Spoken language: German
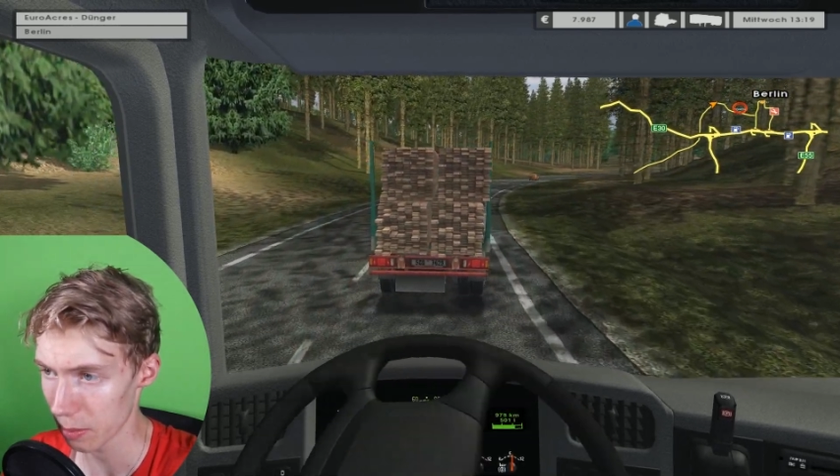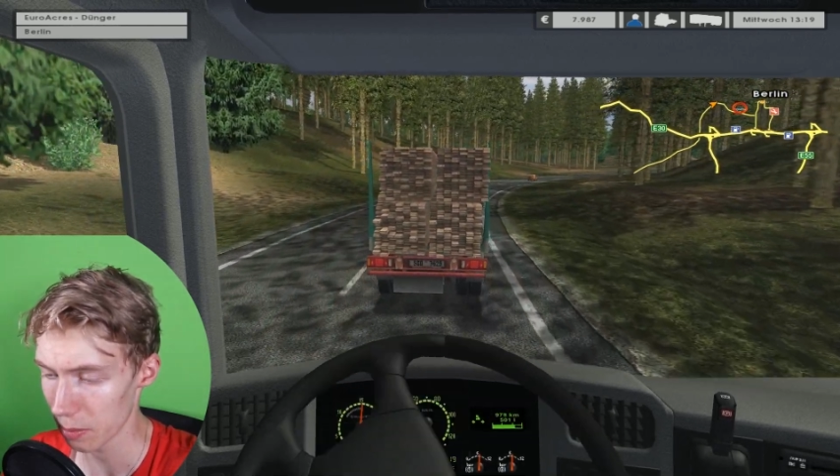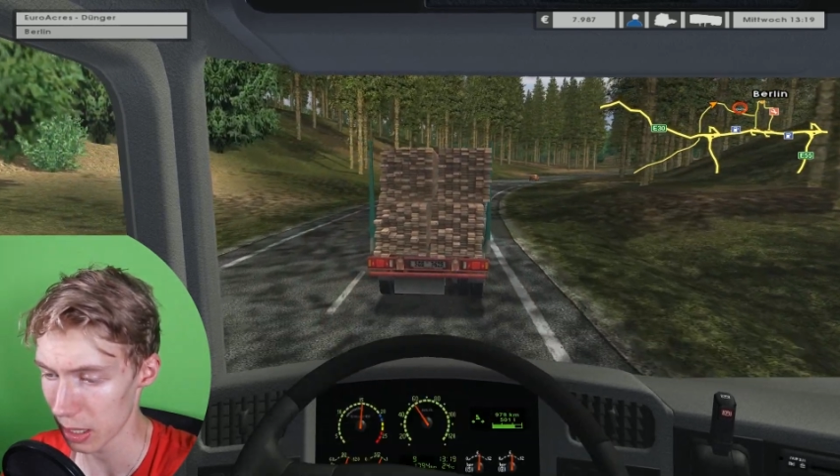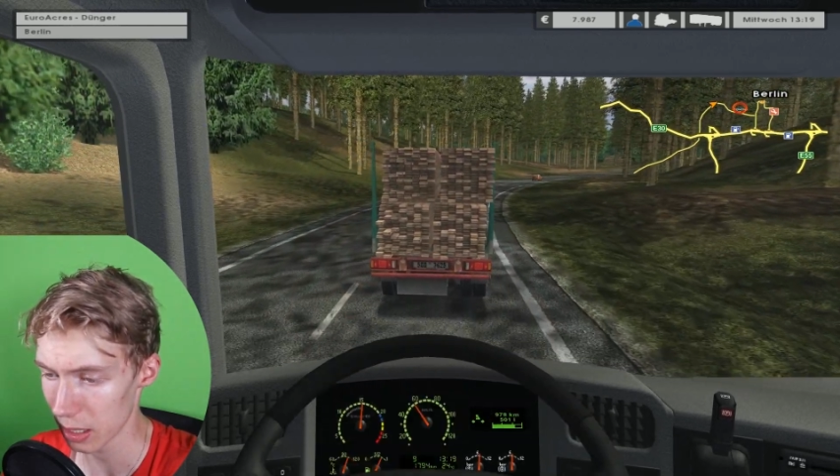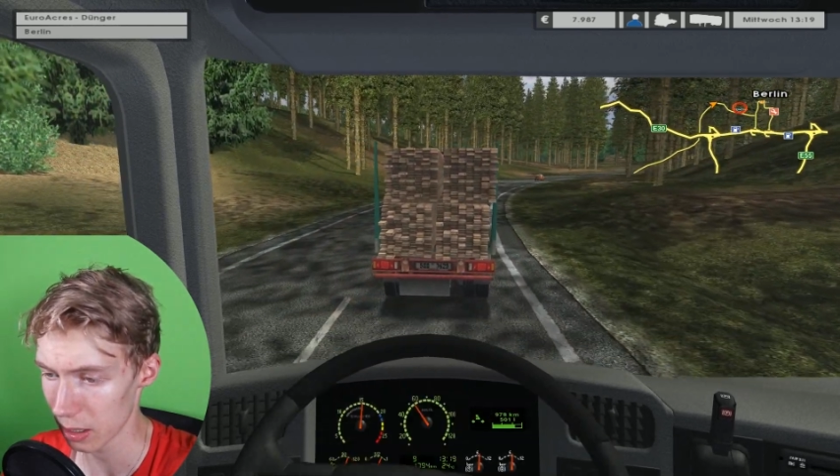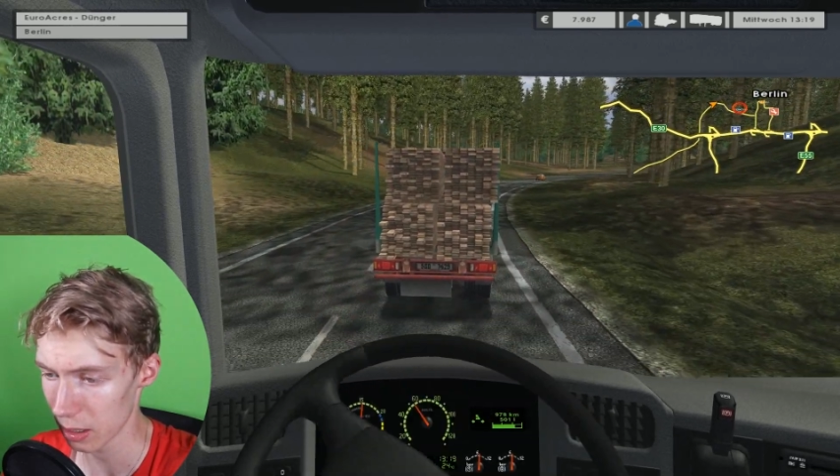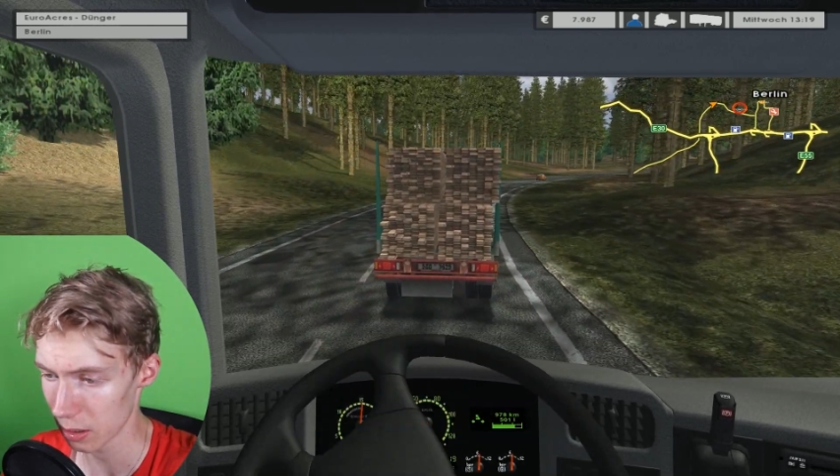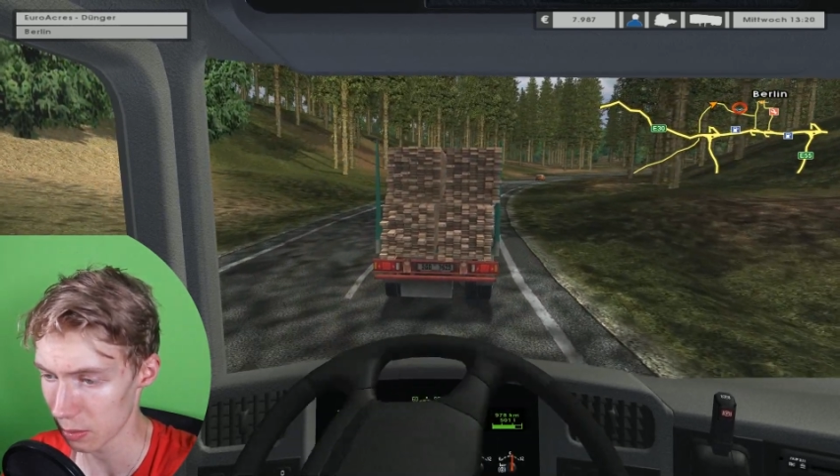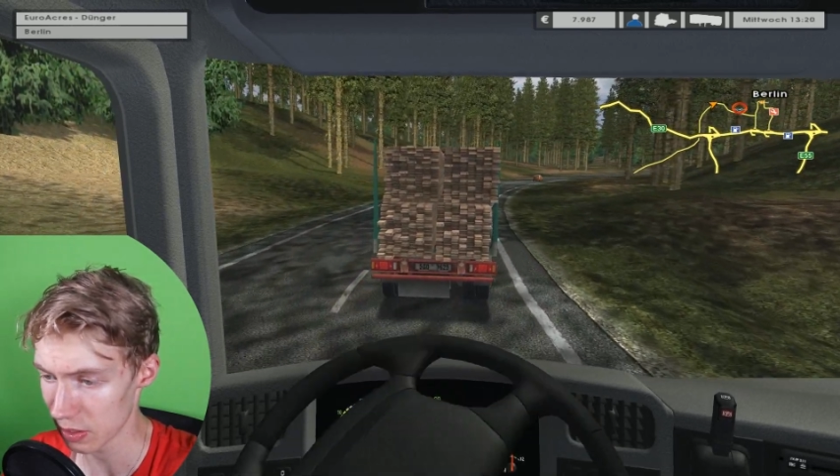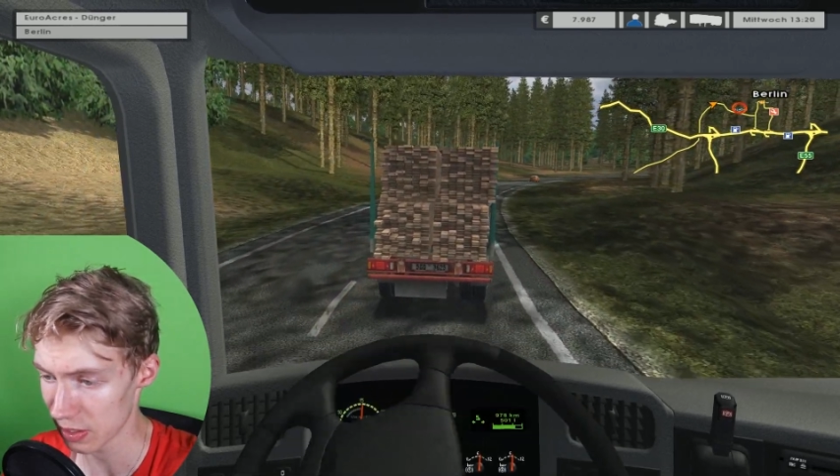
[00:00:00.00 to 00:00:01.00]
mir,
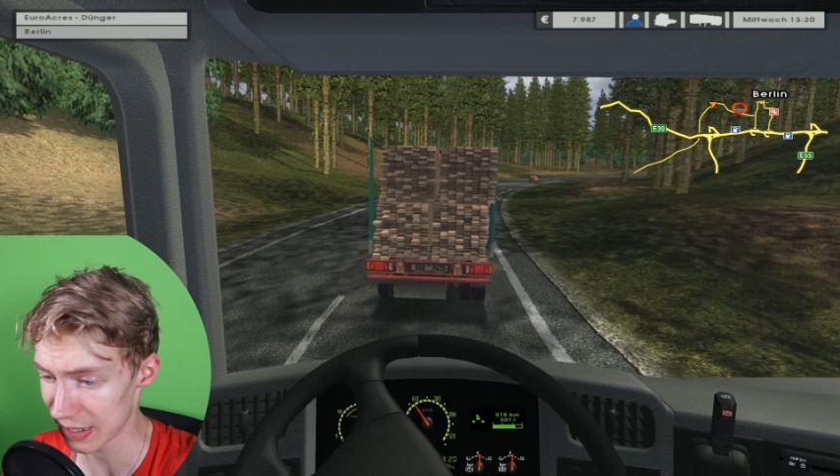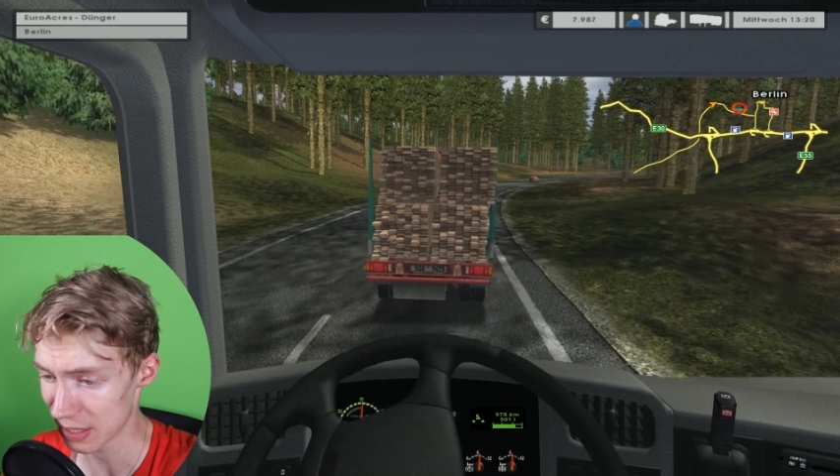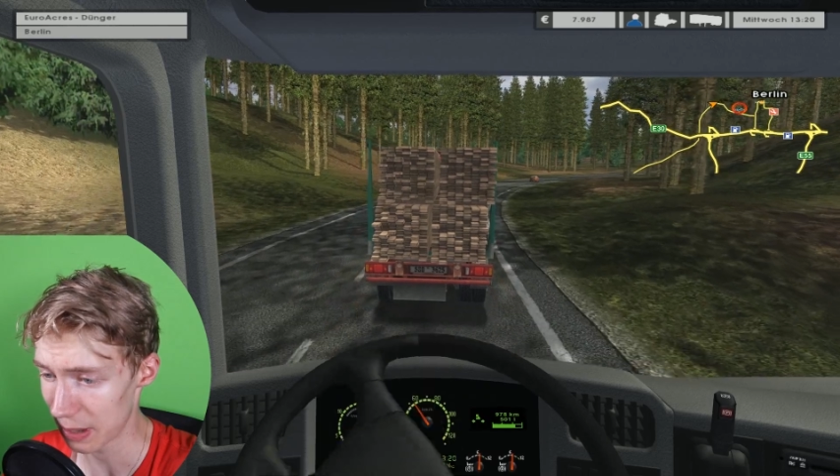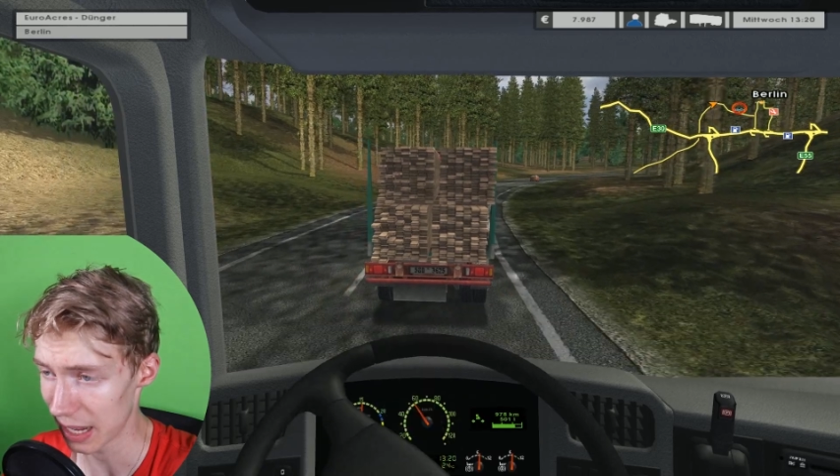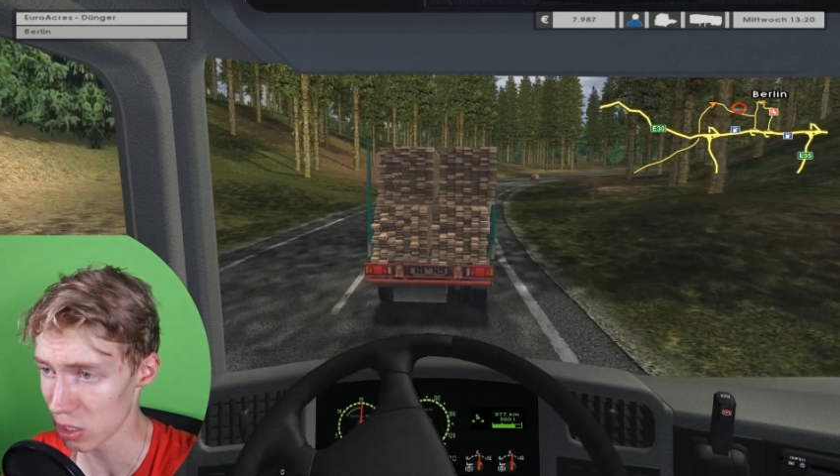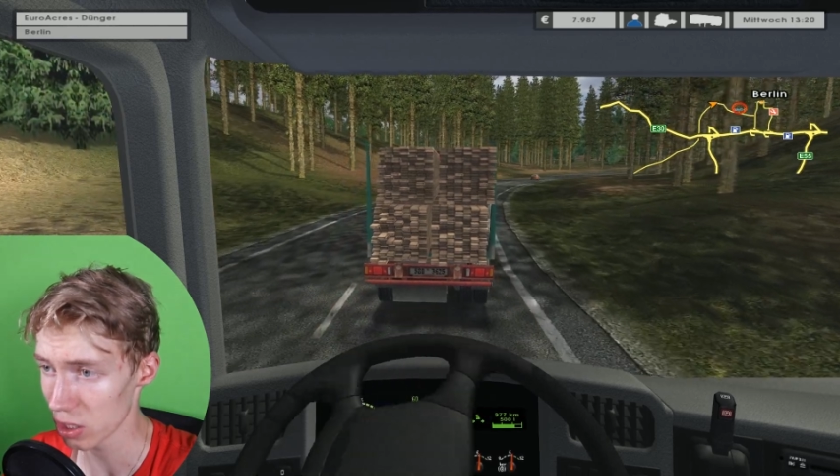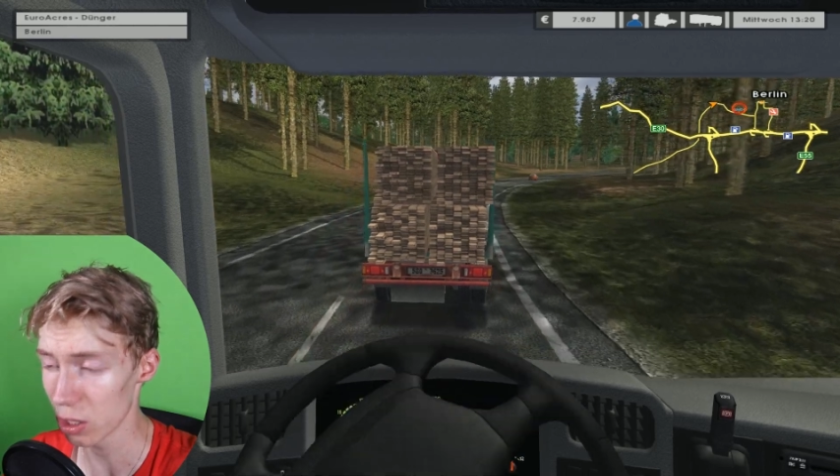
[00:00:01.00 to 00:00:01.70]
äh, was war Splash,